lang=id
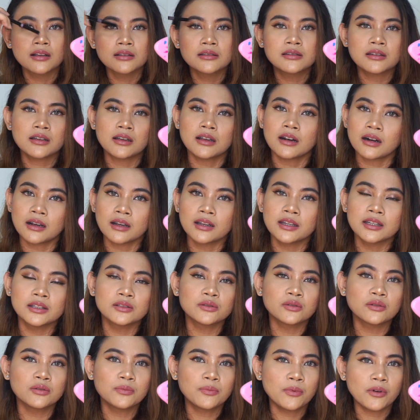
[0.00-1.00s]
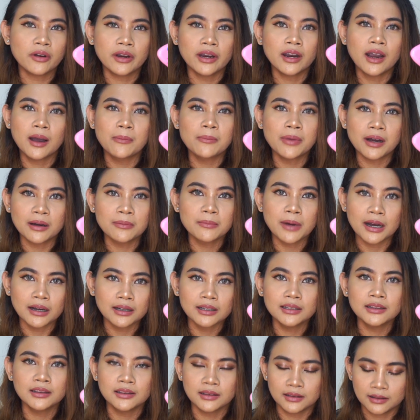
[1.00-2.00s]
cekrep gitu, pokoknya gampang
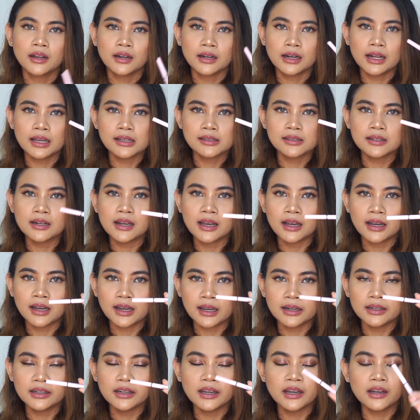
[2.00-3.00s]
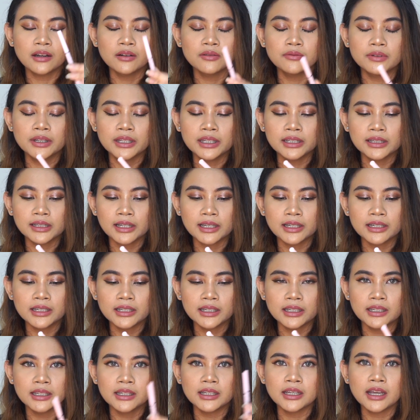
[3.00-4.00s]
banget. Nah, sedangkan yang Winged
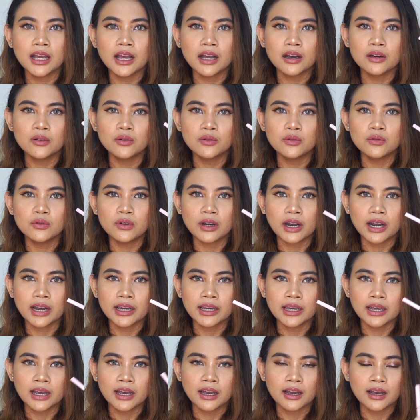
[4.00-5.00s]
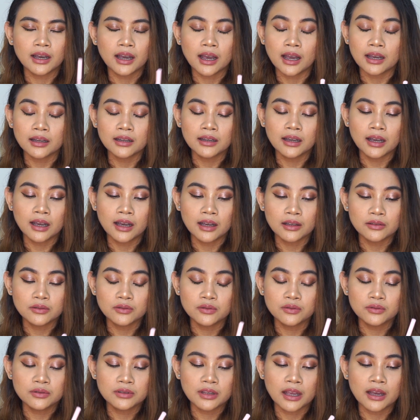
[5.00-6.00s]
Lady ini aku kayak agak
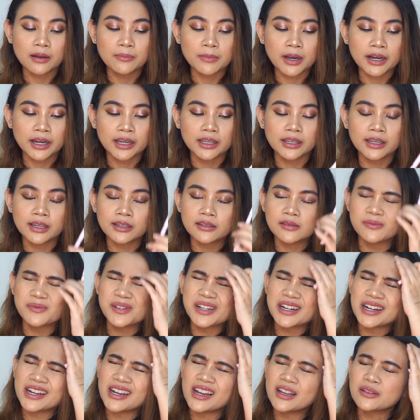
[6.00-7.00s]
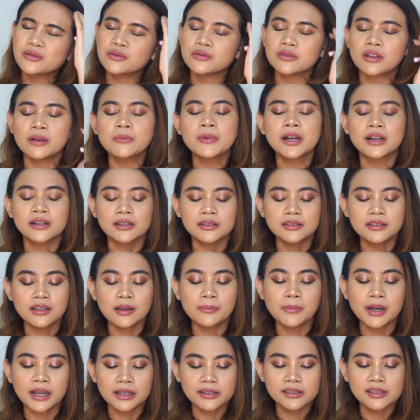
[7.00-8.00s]
susah makainya. Sebenarnya nggak susah banget,
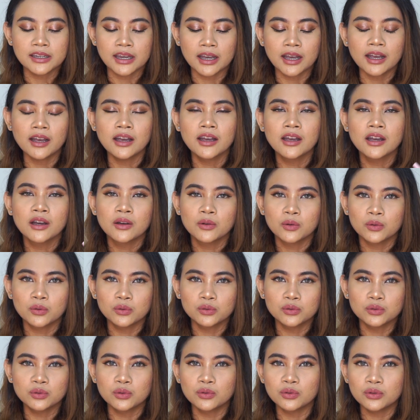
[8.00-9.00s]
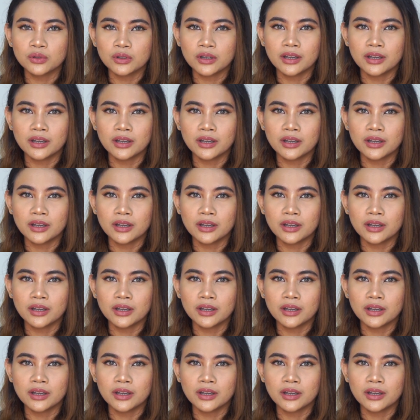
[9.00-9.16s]
sama aja untuk